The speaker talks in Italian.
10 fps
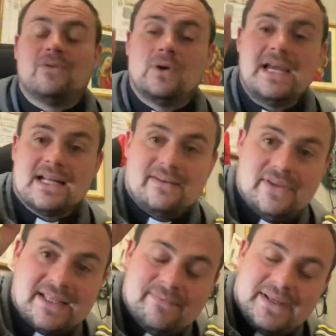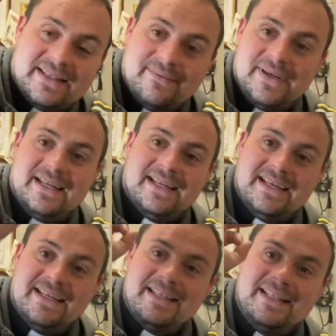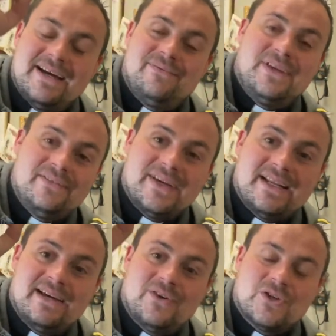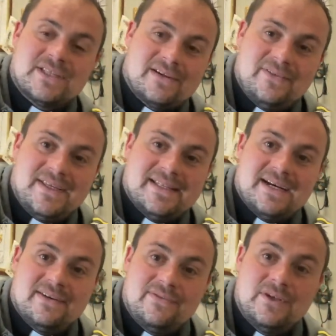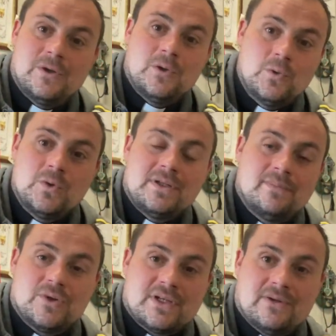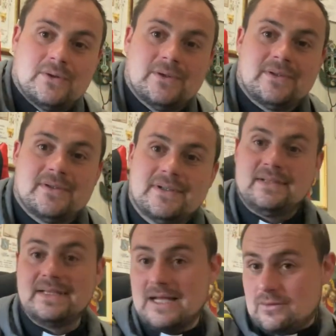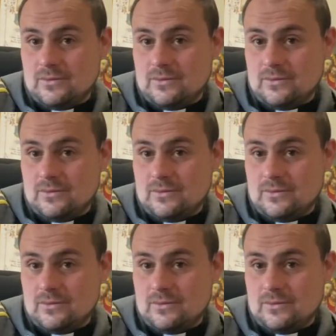vogliatevi talmente bene da vivere la vostra vita fino all'ultimo secondo, dando